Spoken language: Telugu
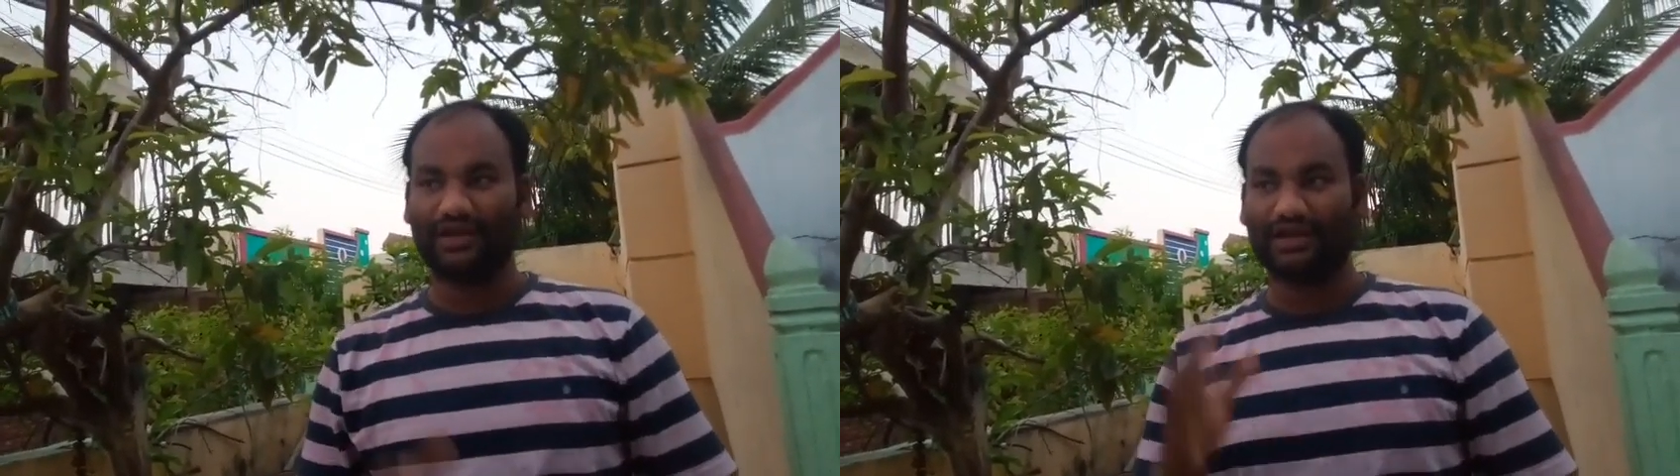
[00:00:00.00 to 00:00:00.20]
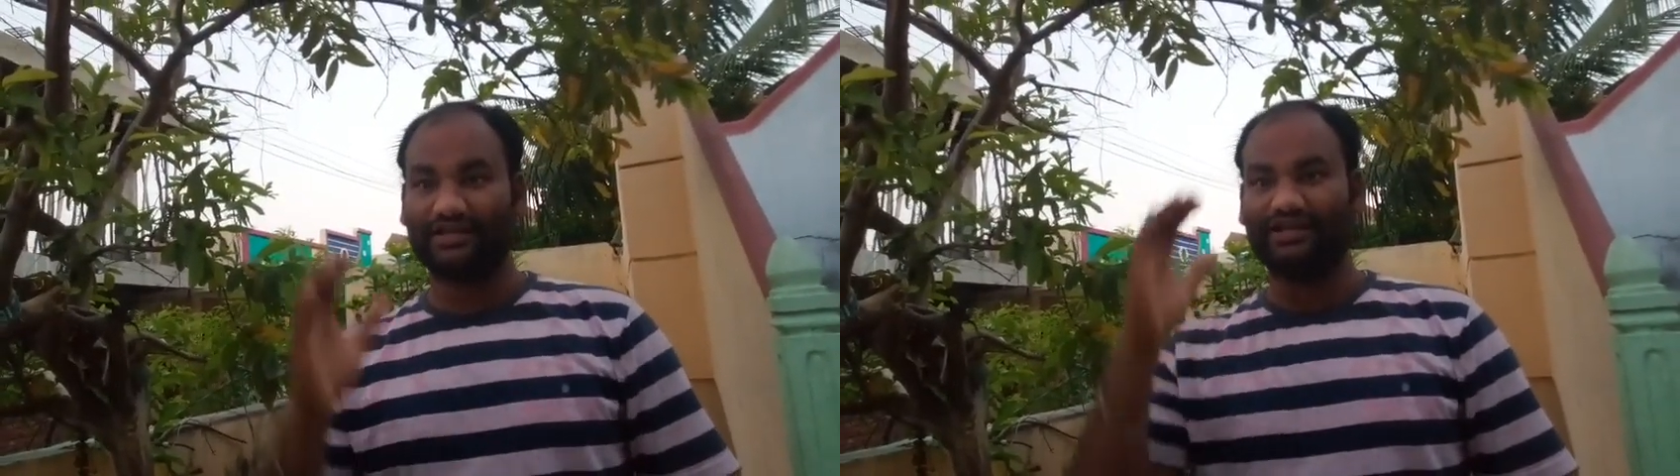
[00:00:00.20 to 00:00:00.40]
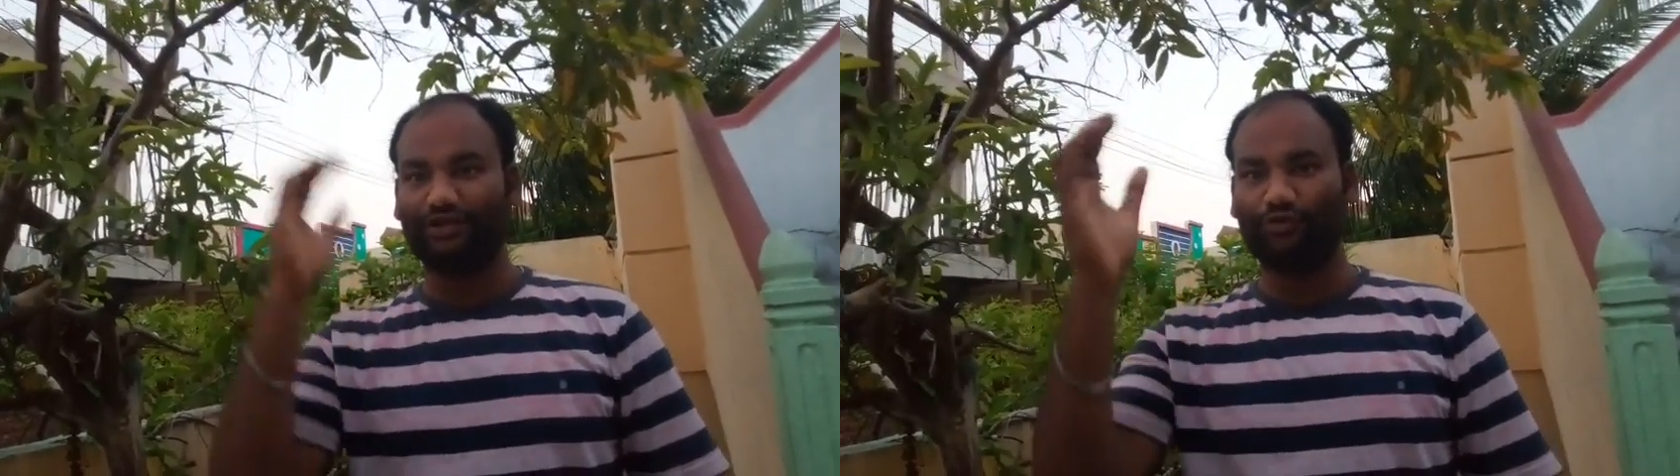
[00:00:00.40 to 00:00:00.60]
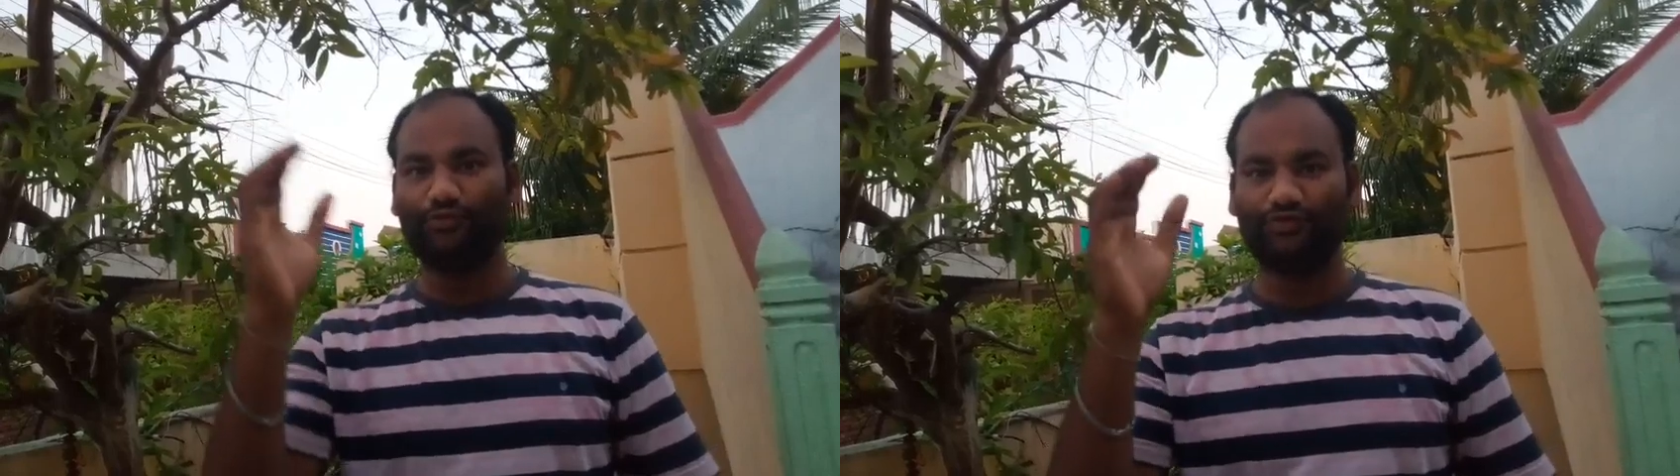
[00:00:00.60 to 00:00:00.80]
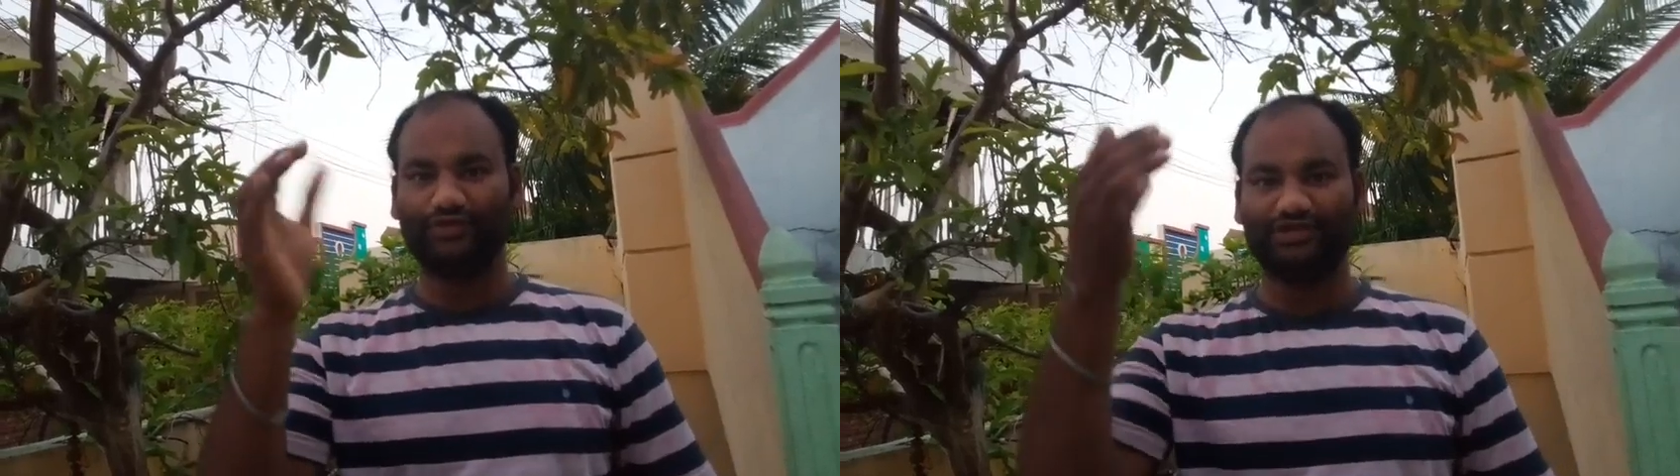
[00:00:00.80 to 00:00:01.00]
ఆయన కిటికీ
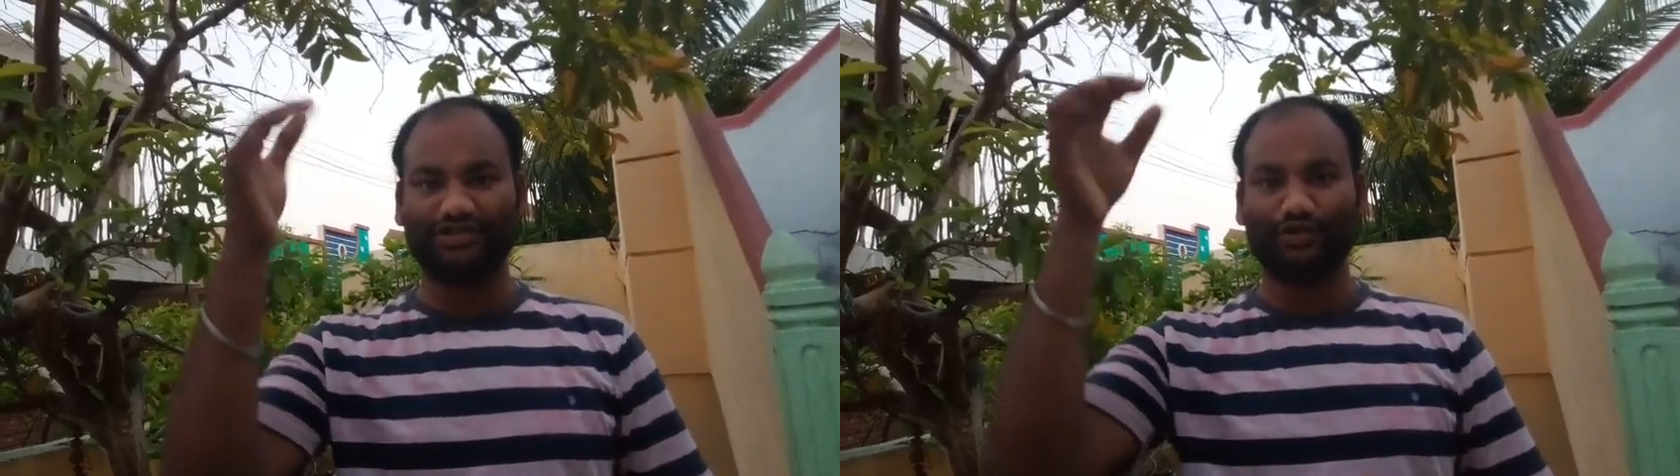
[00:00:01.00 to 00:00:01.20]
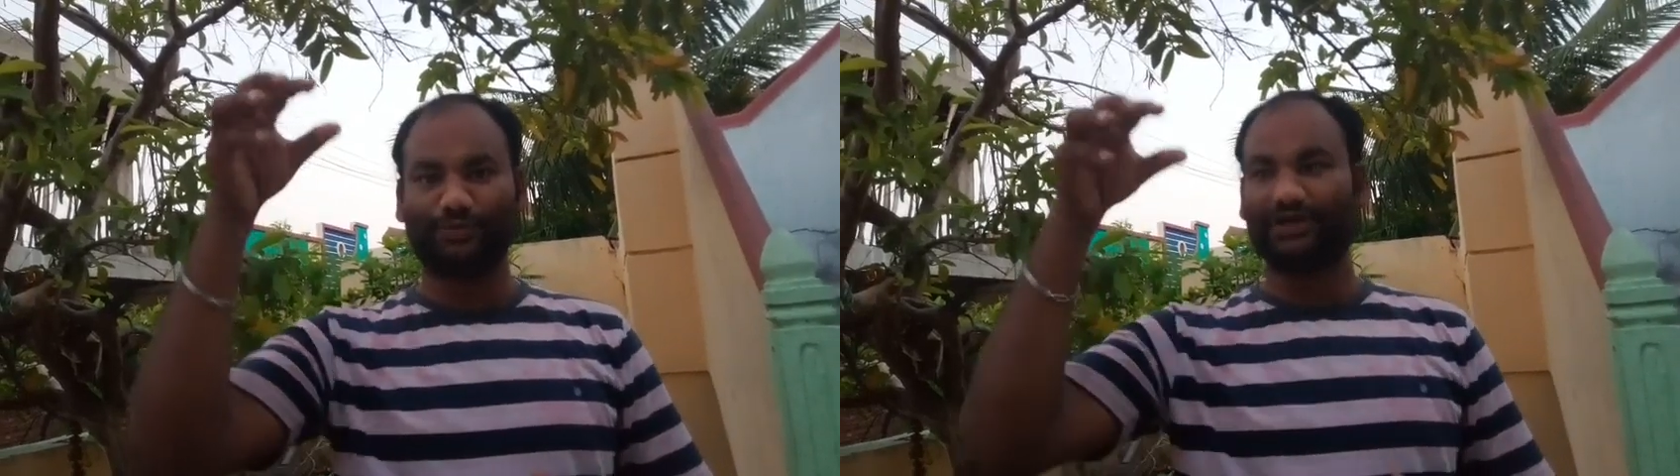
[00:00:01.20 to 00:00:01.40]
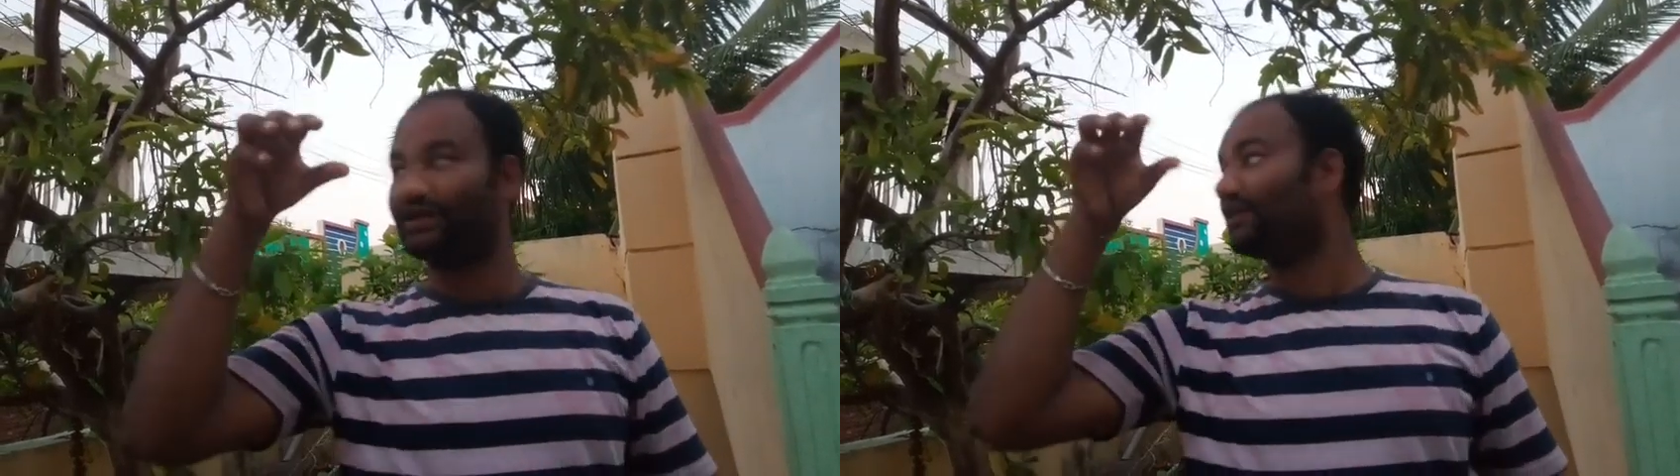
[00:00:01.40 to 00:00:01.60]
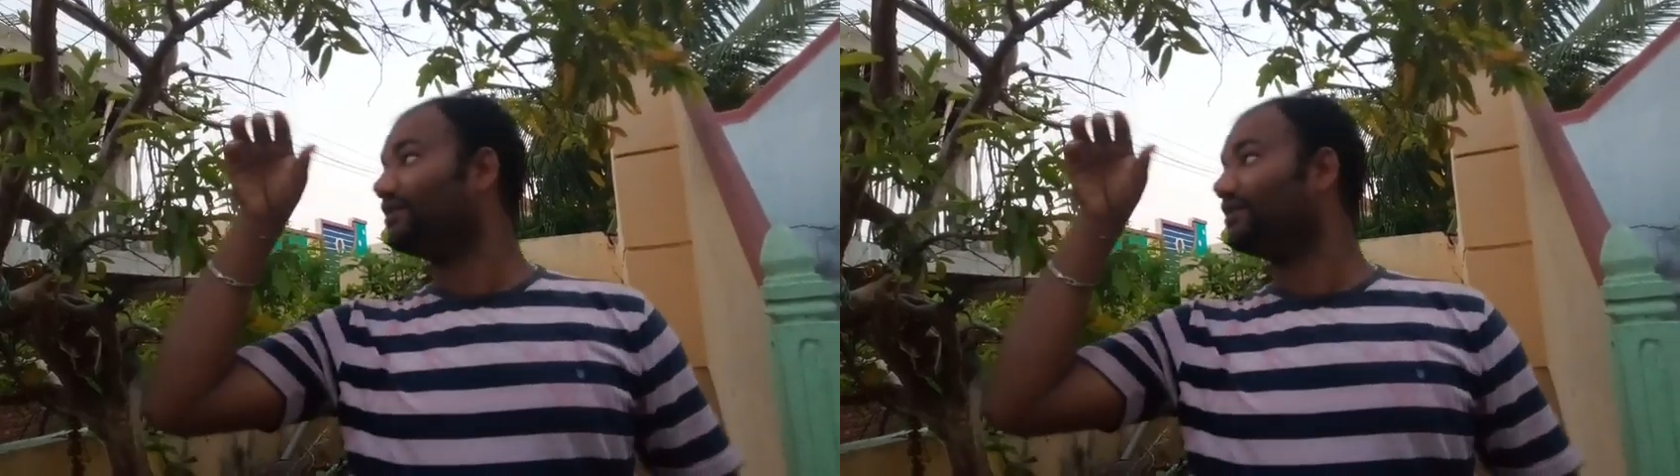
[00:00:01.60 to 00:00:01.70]
ముందున్న చెట్టు పైన